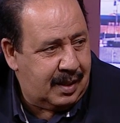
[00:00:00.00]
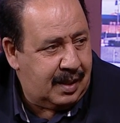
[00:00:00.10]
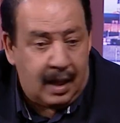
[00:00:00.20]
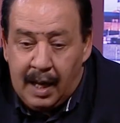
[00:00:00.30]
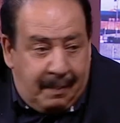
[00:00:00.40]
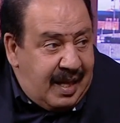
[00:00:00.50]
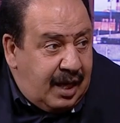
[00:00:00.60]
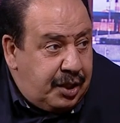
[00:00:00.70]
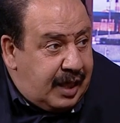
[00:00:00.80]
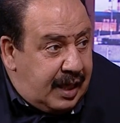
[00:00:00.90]
هذيك ما
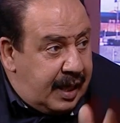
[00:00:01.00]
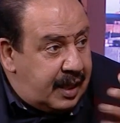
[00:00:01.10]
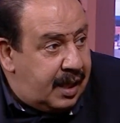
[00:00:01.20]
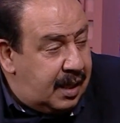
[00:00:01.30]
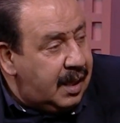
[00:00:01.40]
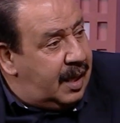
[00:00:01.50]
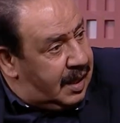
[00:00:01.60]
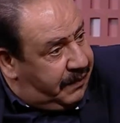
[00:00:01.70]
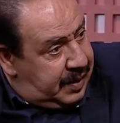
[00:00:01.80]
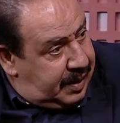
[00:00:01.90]
نعرفش انا
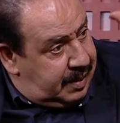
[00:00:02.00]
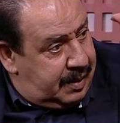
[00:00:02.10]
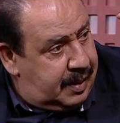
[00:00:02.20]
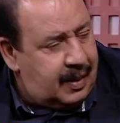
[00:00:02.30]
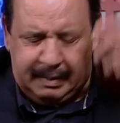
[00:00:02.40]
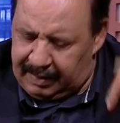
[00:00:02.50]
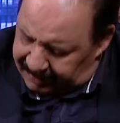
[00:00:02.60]
انا في نعرف انت في